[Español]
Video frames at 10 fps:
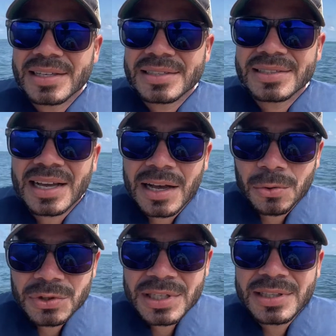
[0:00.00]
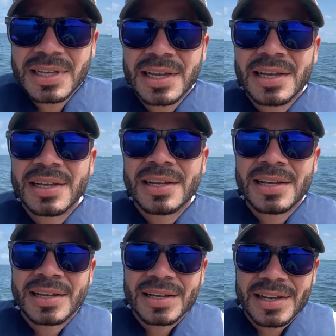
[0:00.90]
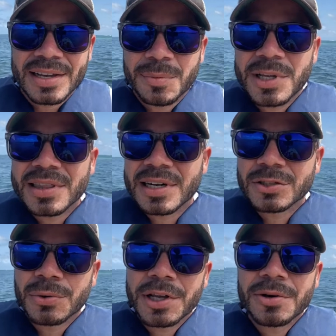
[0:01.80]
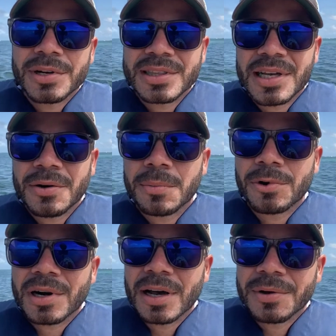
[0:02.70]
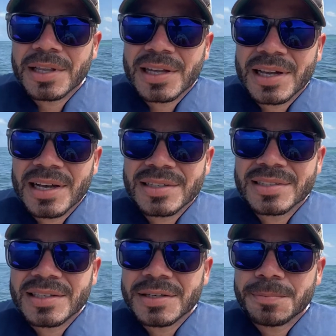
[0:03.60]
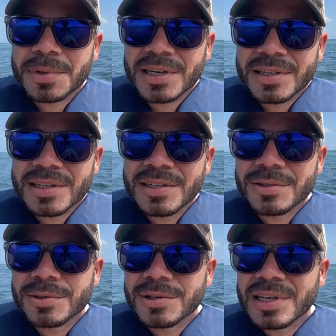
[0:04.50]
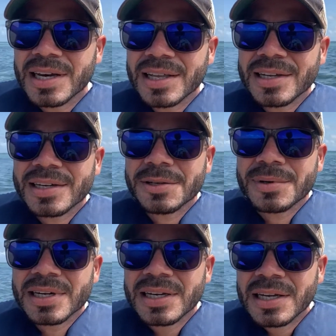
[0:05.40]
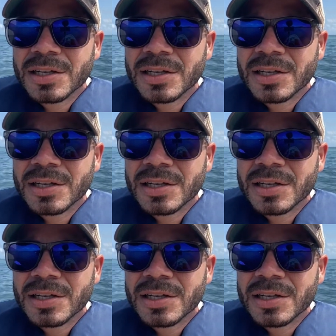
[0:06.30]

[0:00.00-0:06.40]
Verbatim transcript: eh, San Agustín, que mientras su hijo estaba por la vida casi perdido y a la deriva,